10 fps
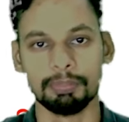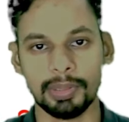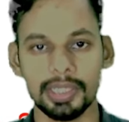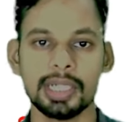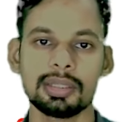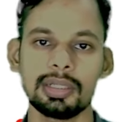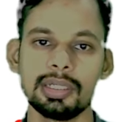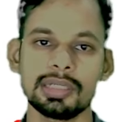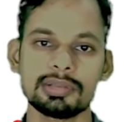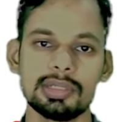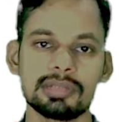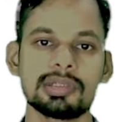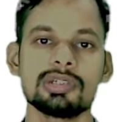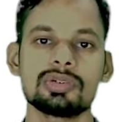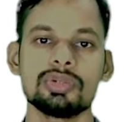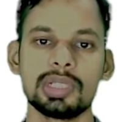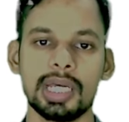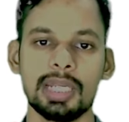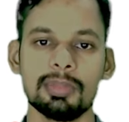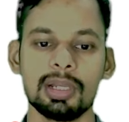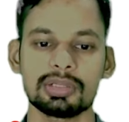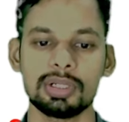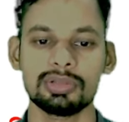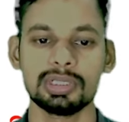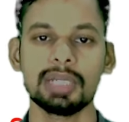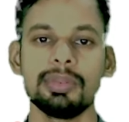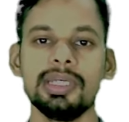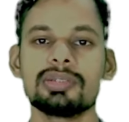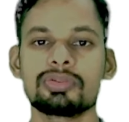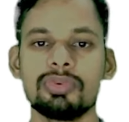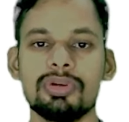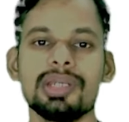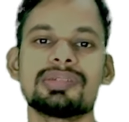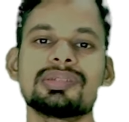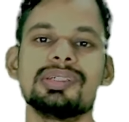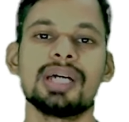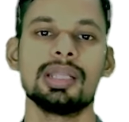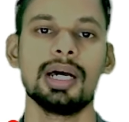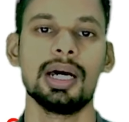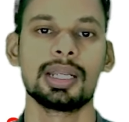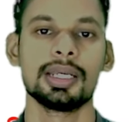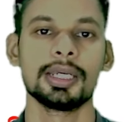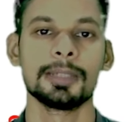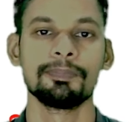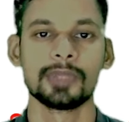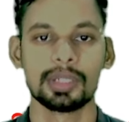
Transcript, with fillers: बढ़िया तरीके से स्टेज टू की तैयारी में लग जाओ जिनके भैया स्कोर इससे ज़्यादा आ रहे हैं